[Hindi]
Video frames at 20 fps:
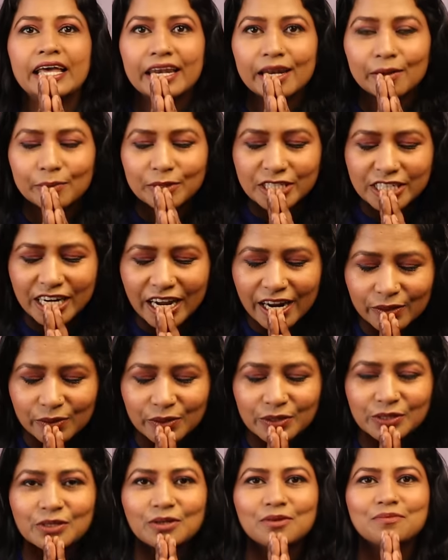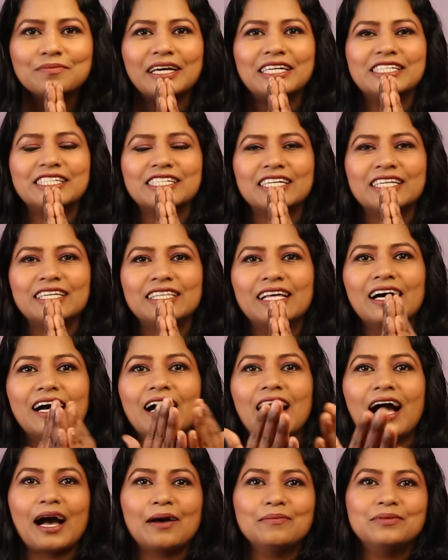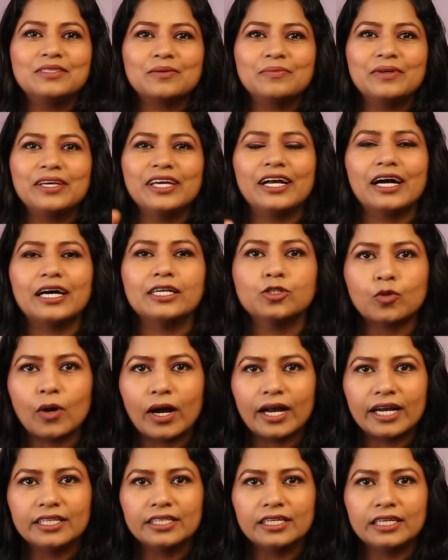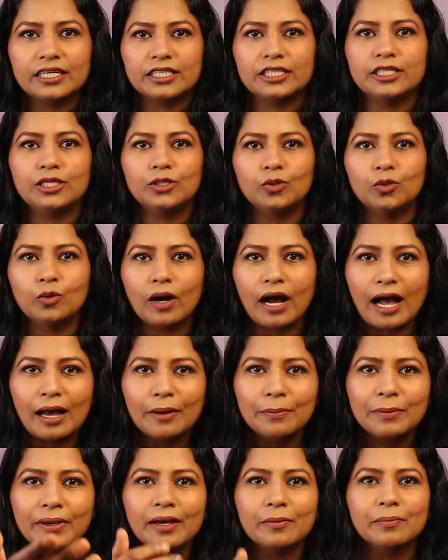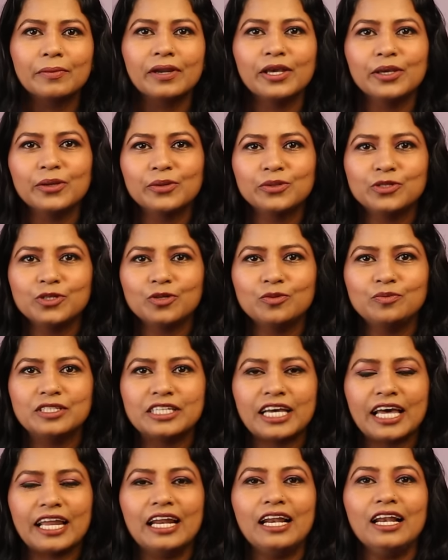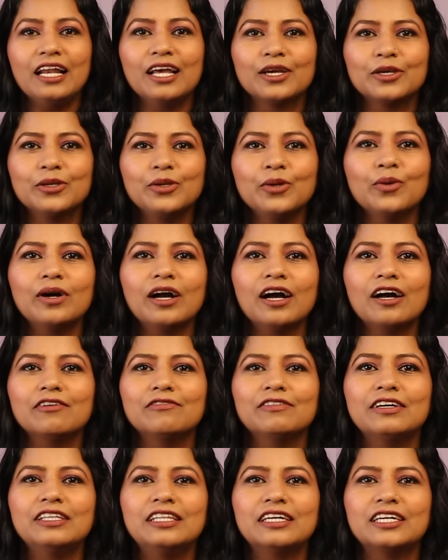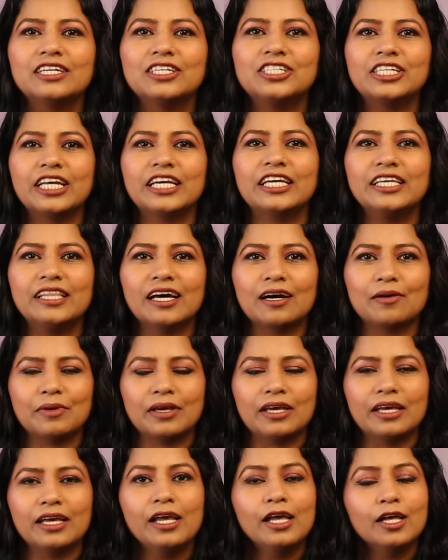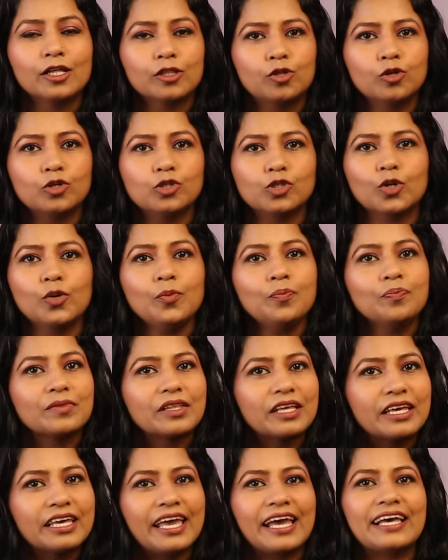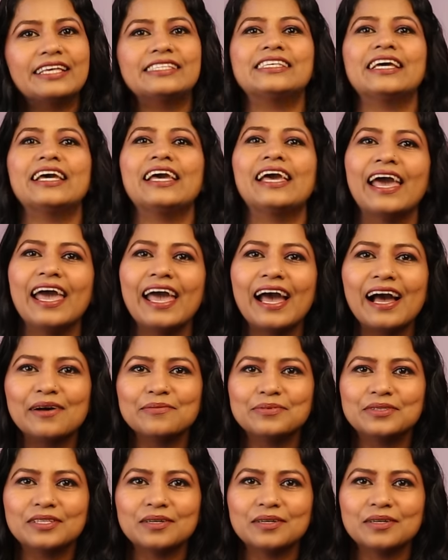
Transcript: नमस्कार दोस्तों मैं शहीदा आप सभी का स्वागत करती हूँ आपके अपने YouTube चैनल योगा विद शहीदा में दोस्तों कैसे हैं आप